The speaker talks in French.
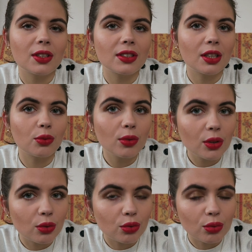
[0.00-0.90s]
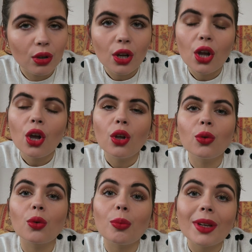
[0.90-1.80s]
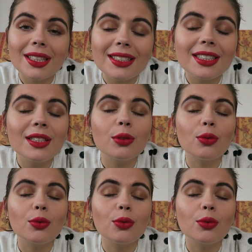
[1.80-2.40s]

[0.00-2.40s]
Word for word: sorti un tous les deux jours. Donc merci